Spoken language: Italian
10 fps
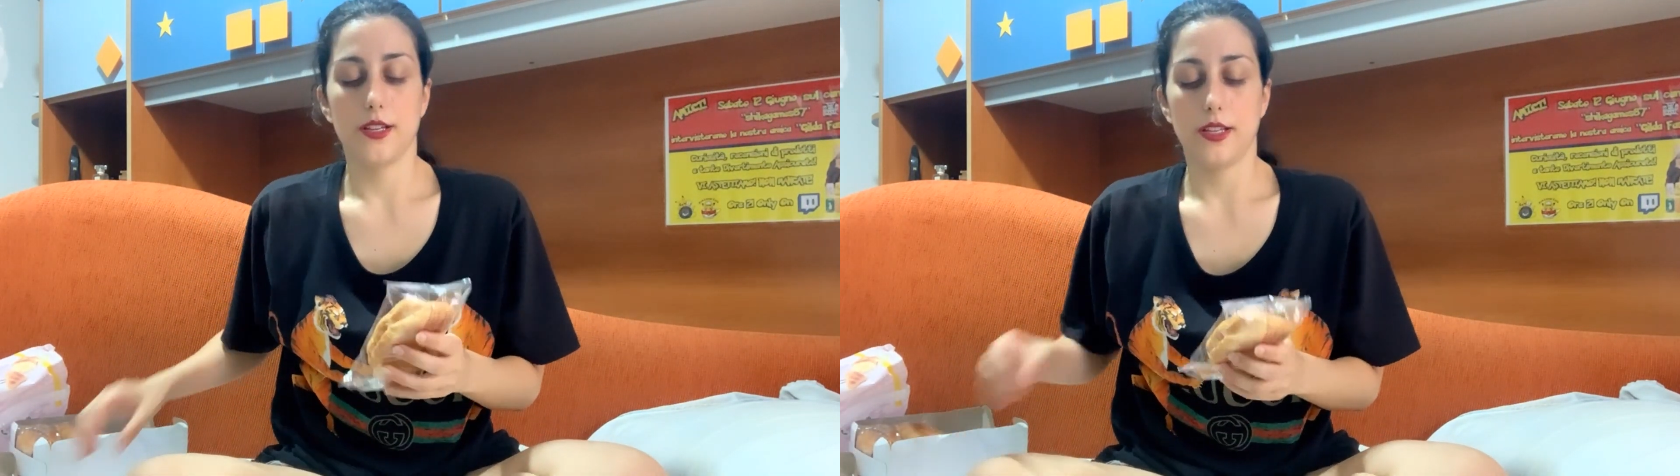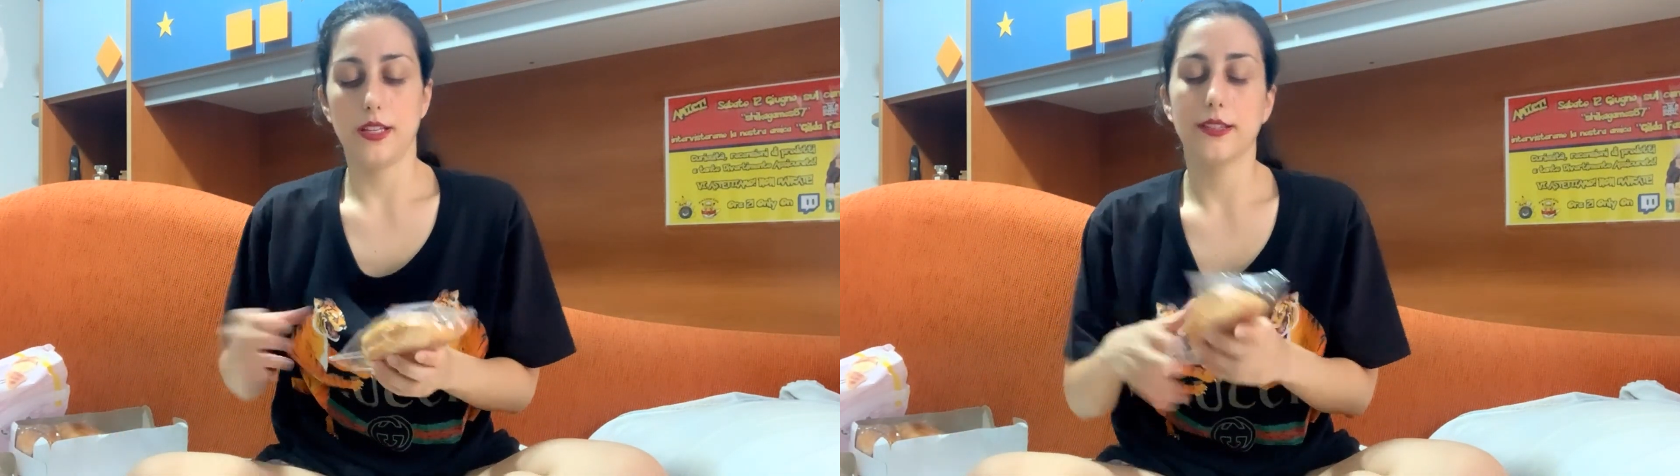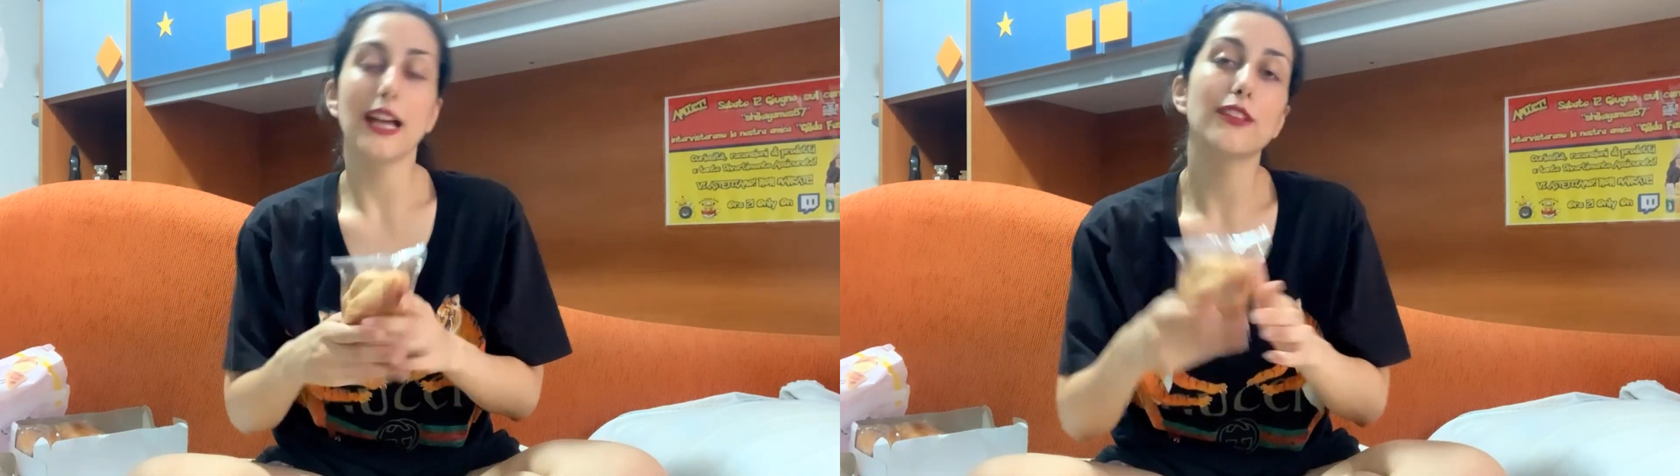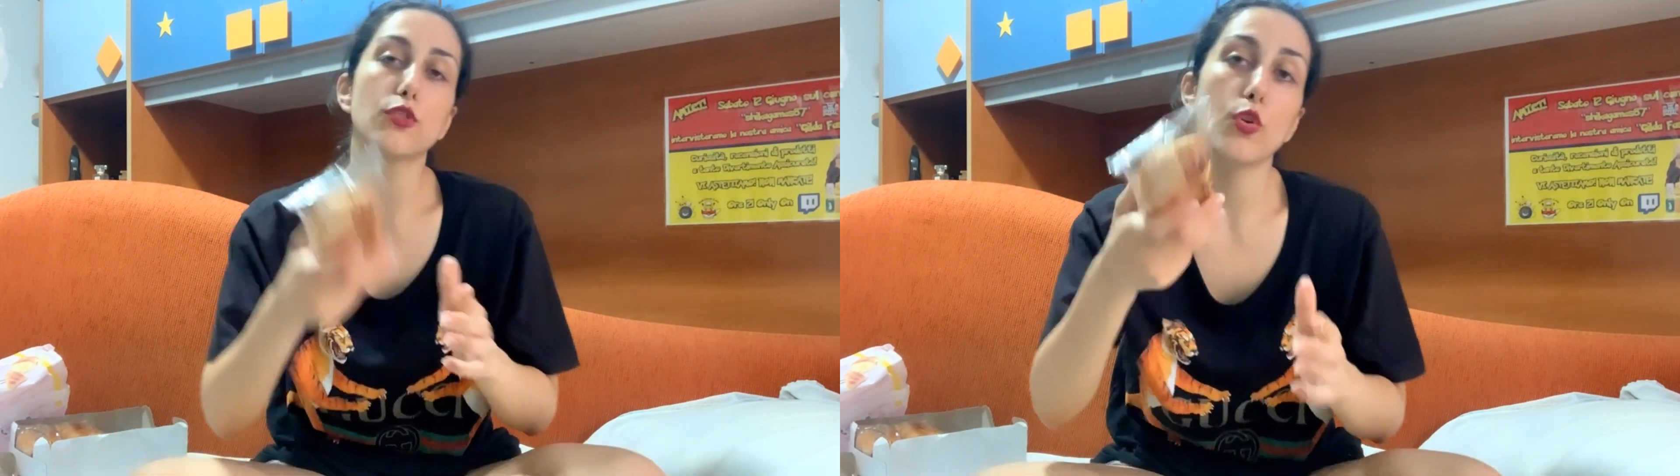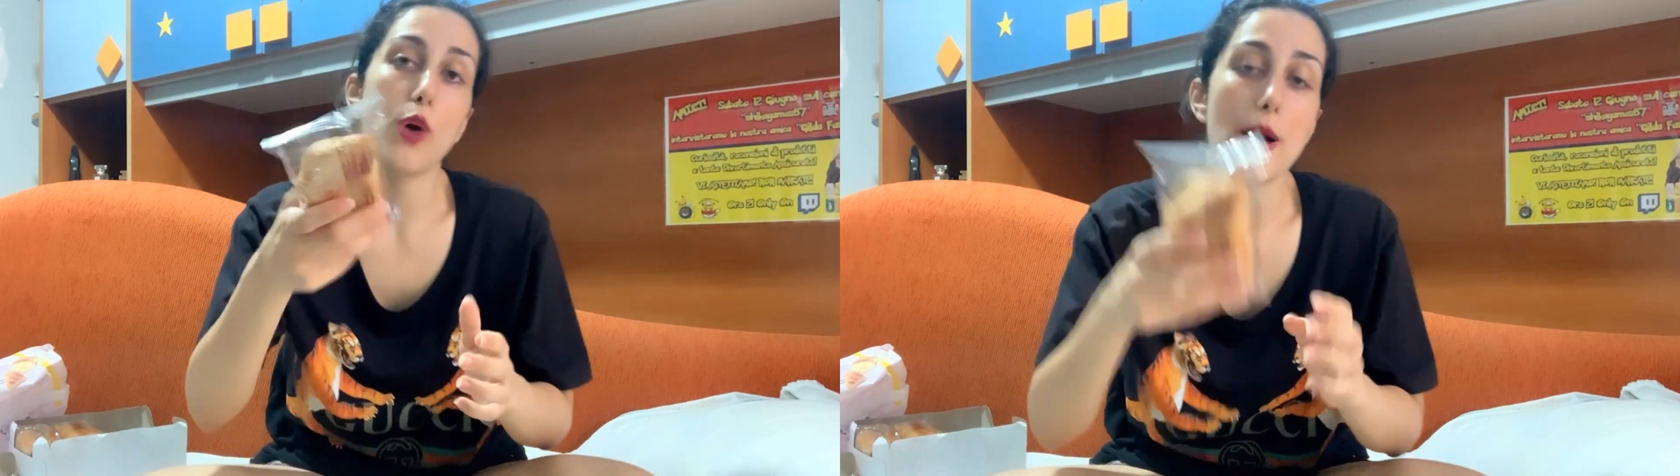
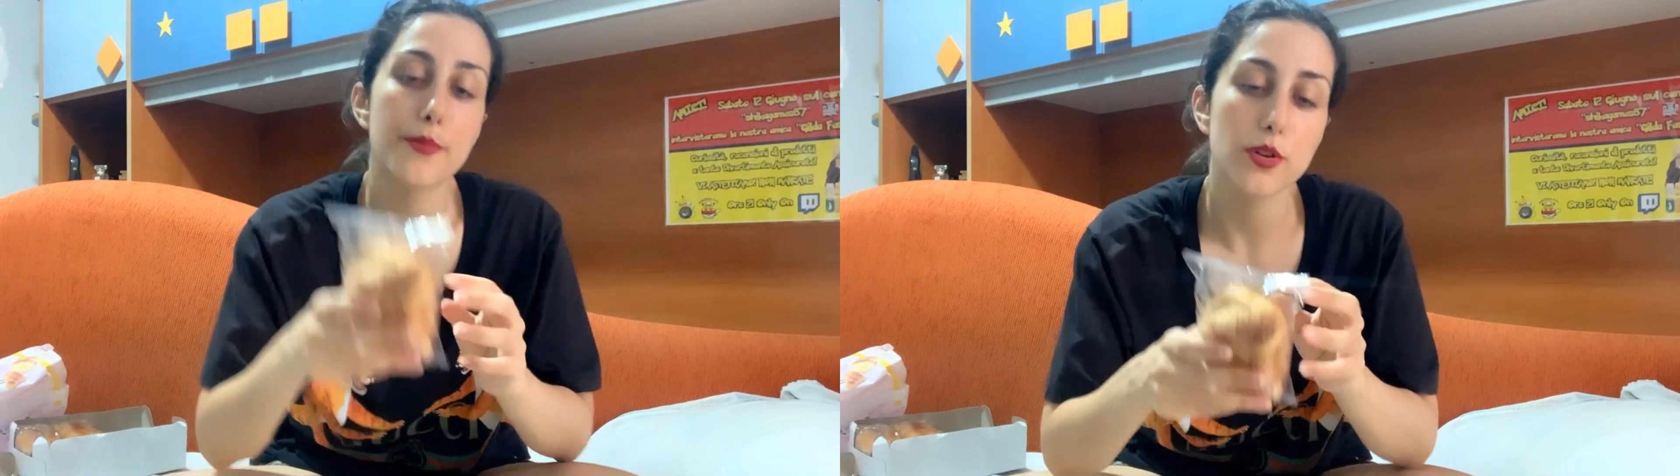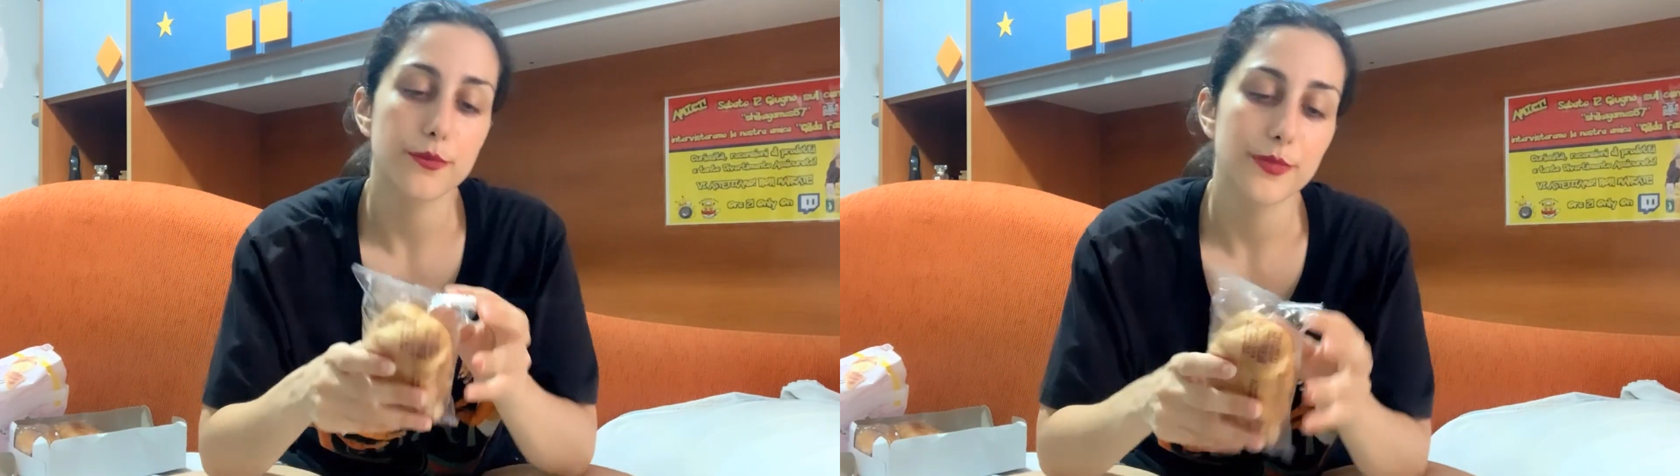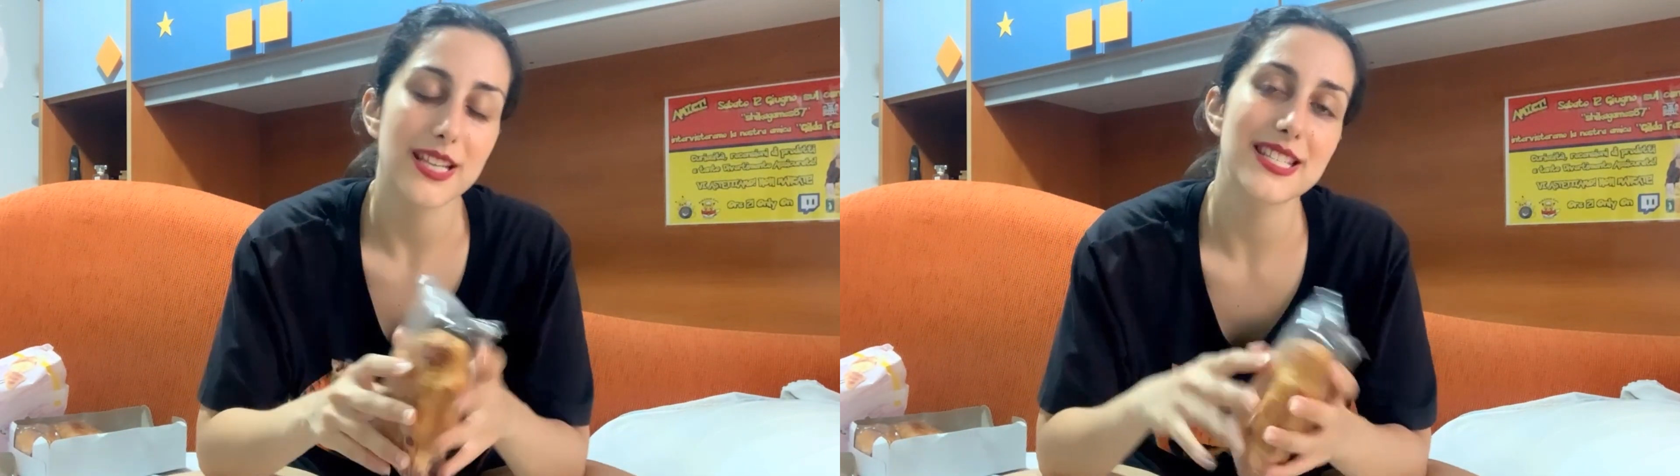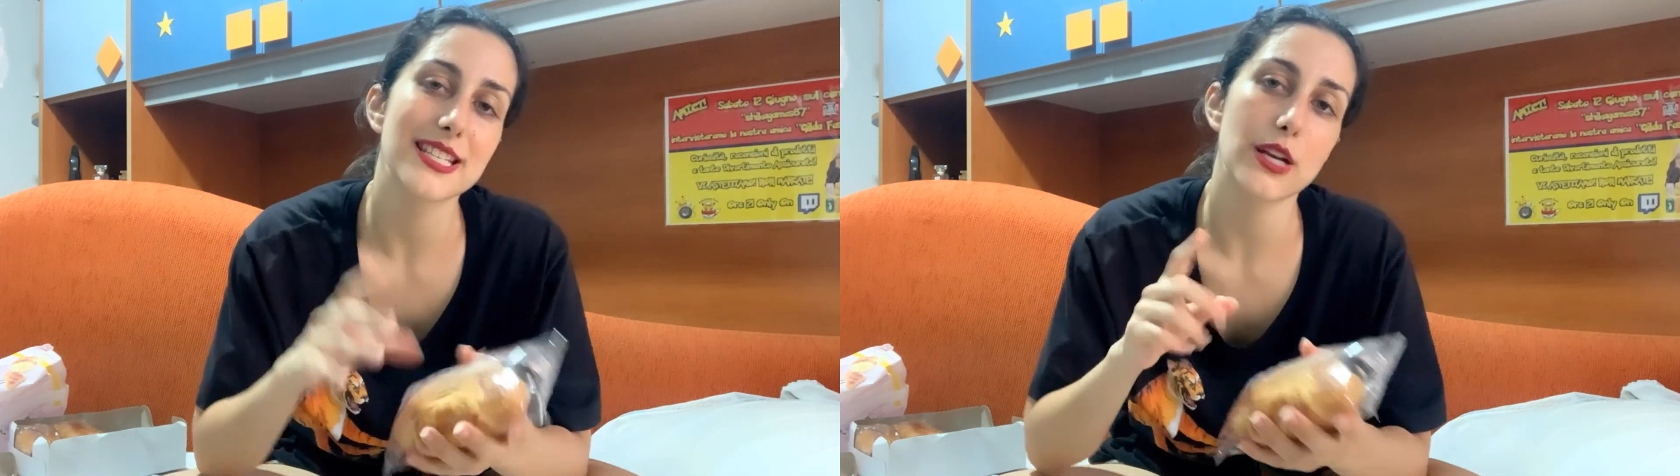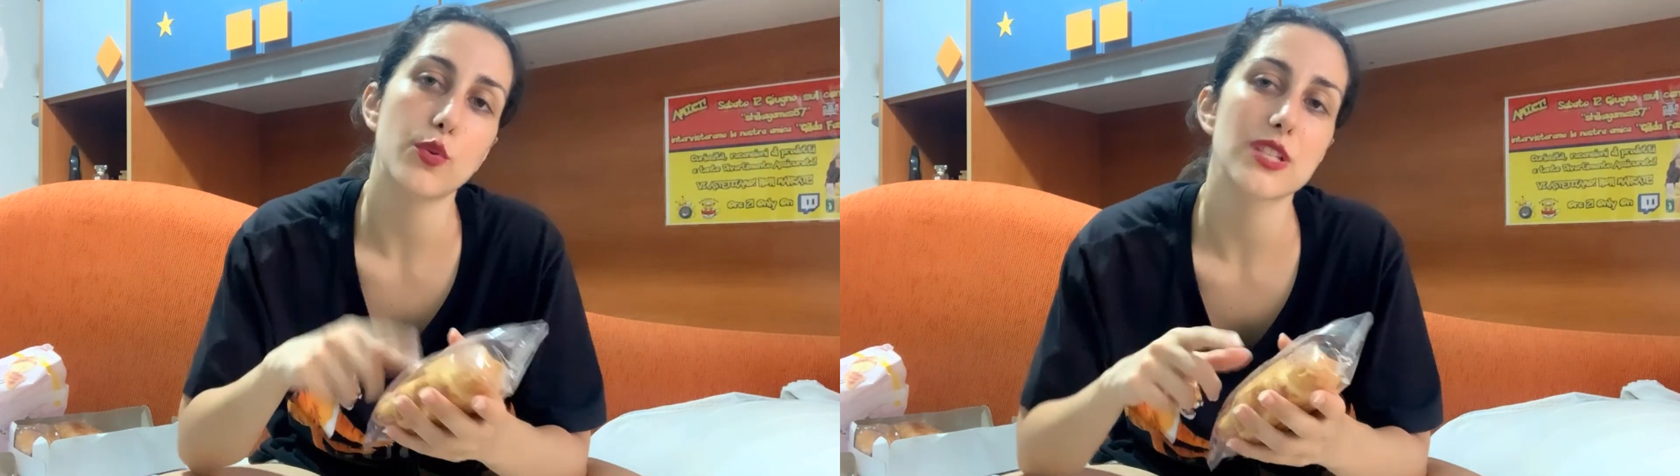Intanto lo apro e
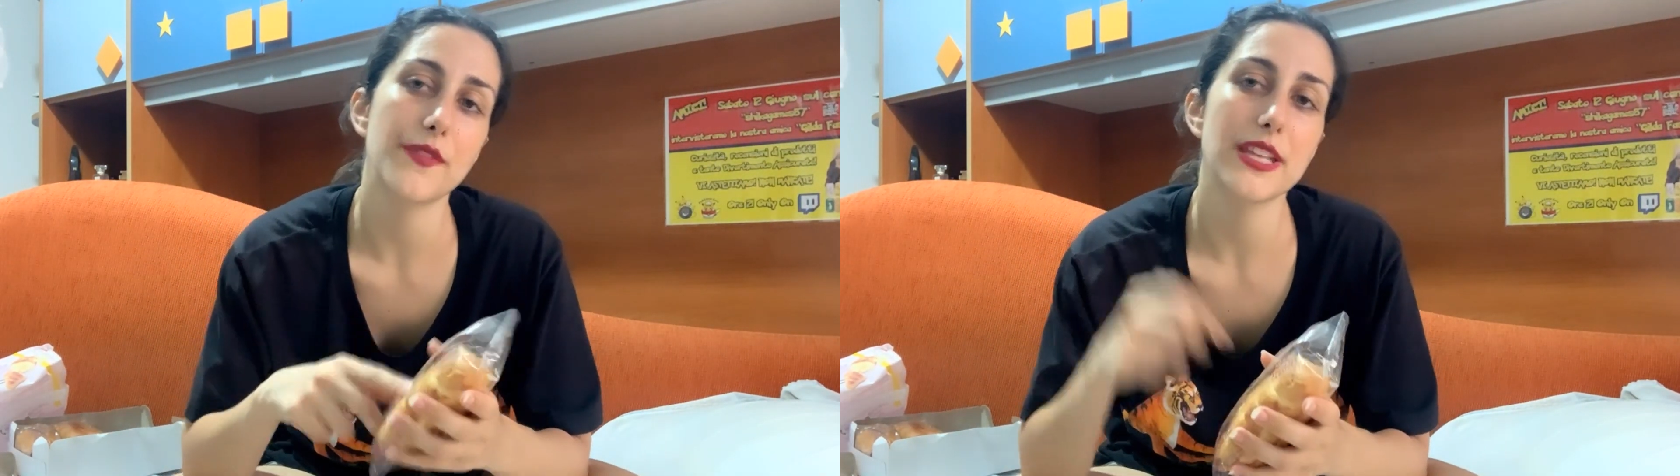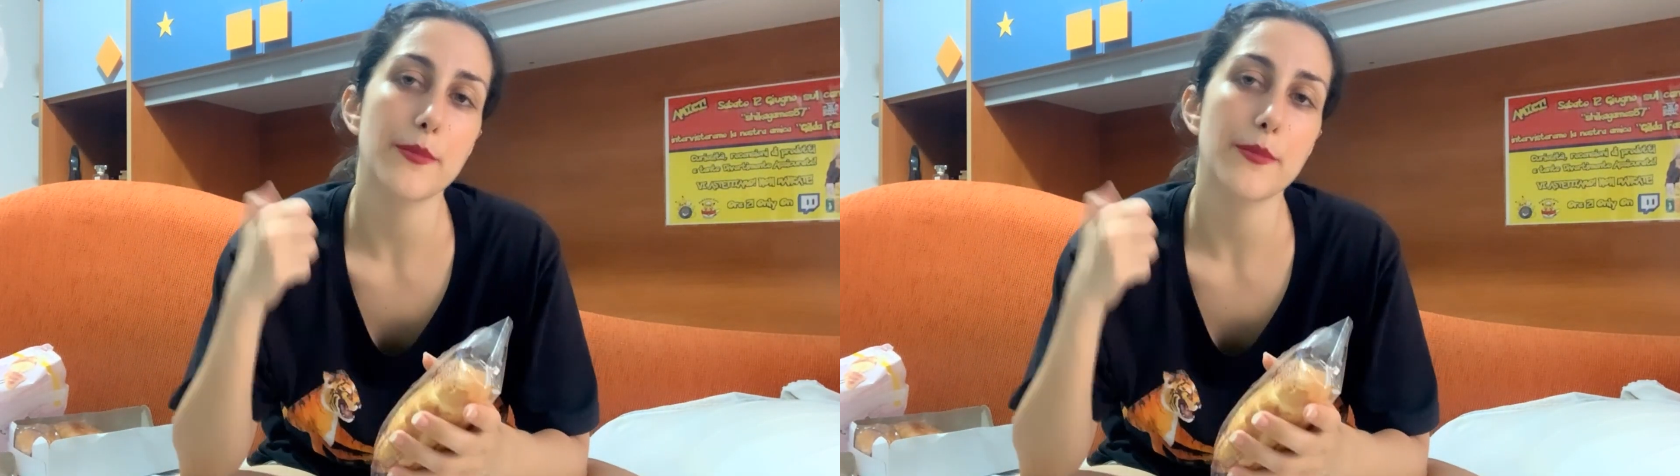stessa cosa, vediamo